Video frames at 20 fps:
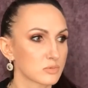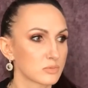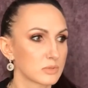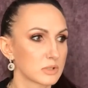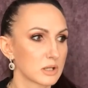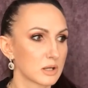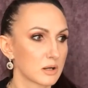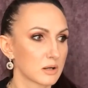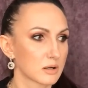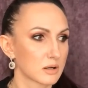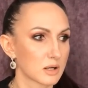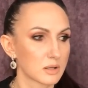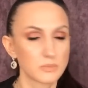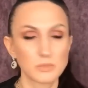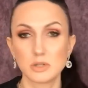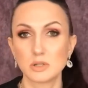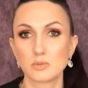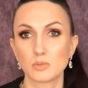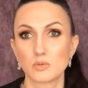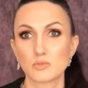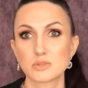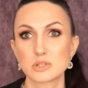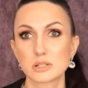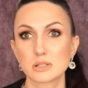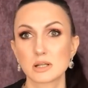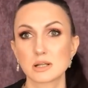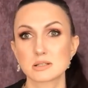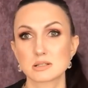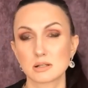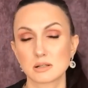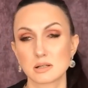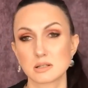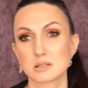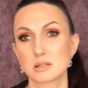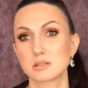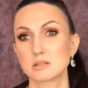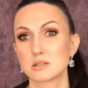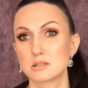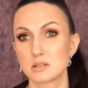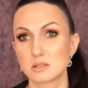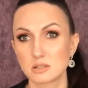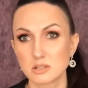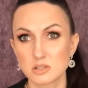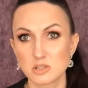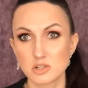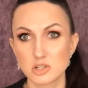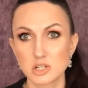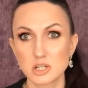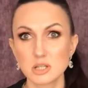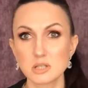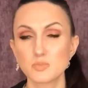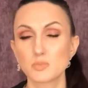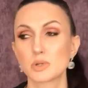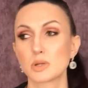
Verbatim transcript: У меня как минимум всегда заказ на 10 тысяч есть,